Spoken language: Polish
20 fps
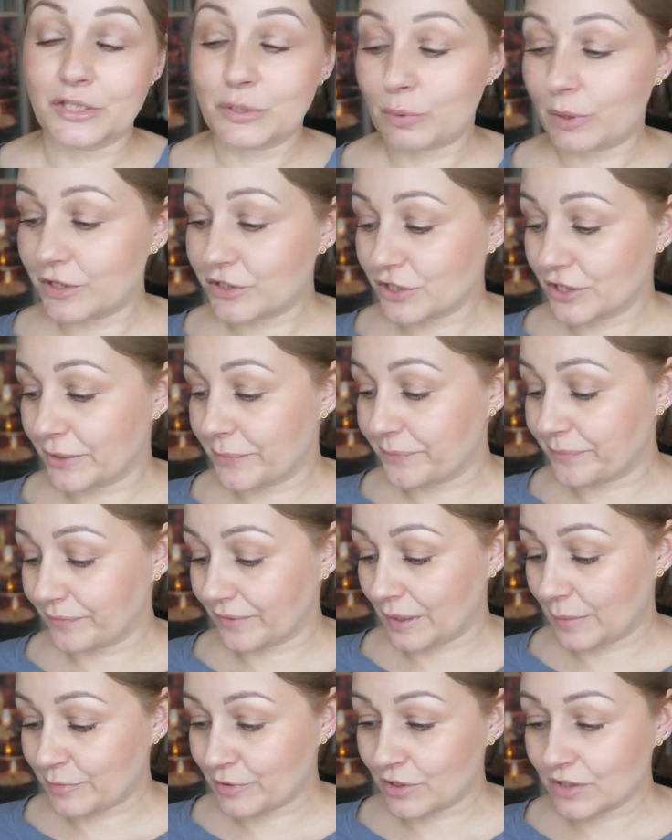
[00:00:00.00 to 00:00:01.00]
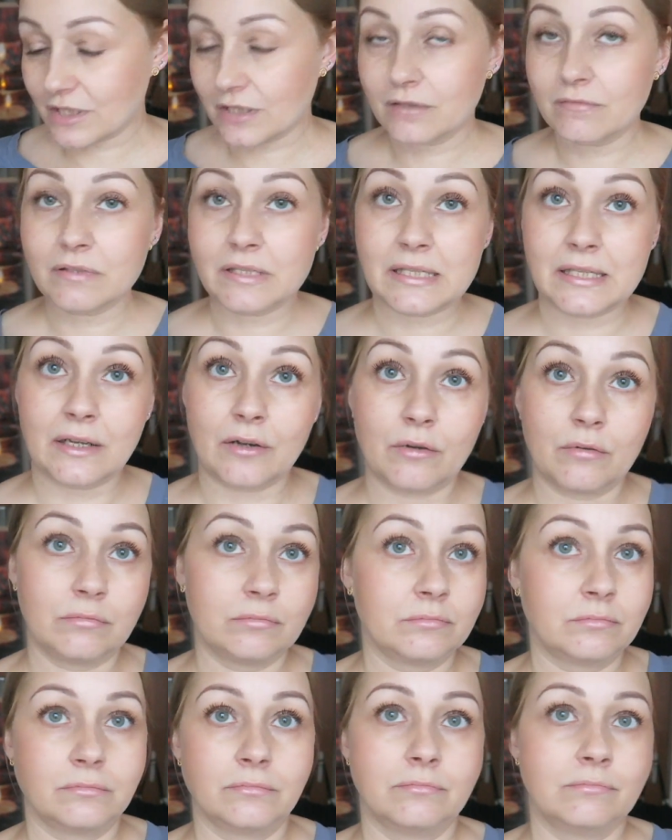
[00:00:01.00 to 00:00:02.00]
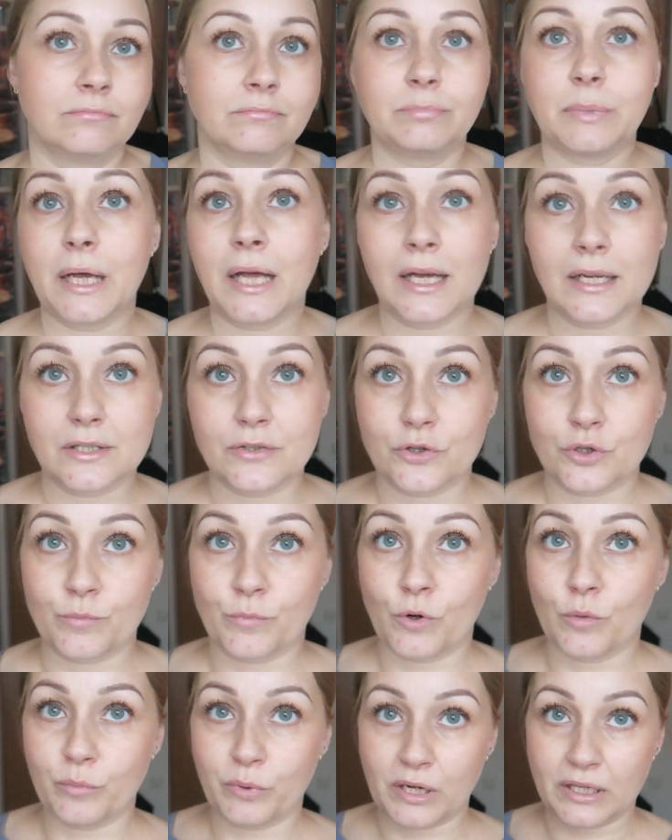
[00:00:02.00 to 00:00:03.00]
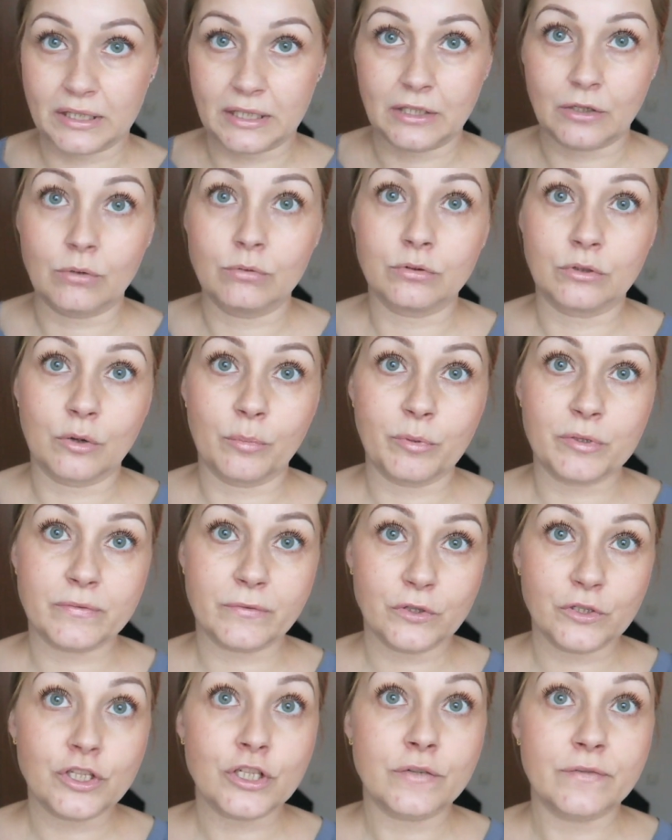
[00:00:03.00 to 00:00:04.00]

I słuchajcie, mm, przychodzę do Was z taką bardzo szybką pogadanką, tylko pozwólcie,